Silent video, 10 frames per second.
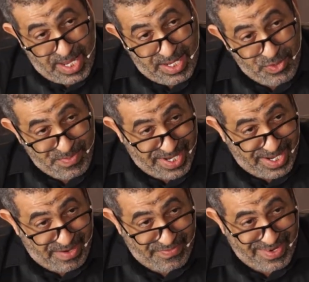
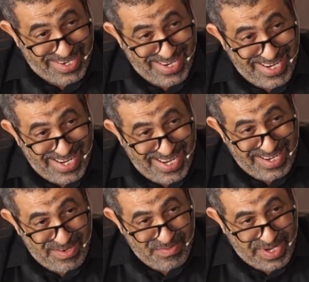يمكن عفوا
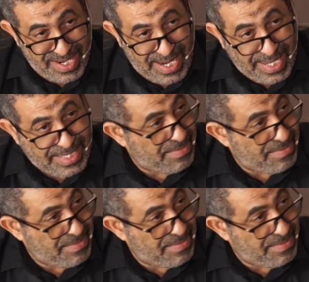يمكن هذا